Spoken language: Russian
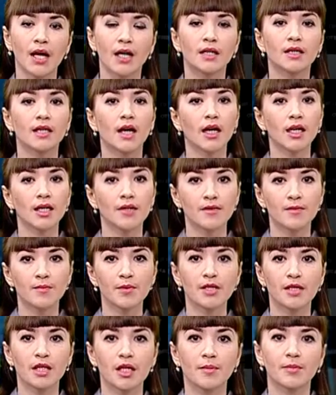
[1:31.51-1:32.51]
Далее в
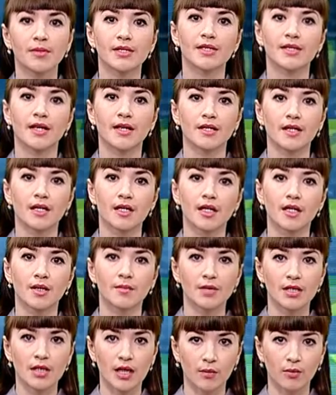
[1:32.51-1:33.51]
списках пенсионеры и
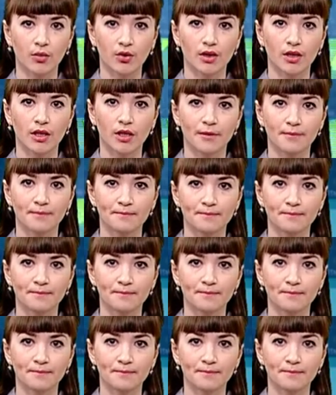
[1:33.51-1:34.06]
безработные.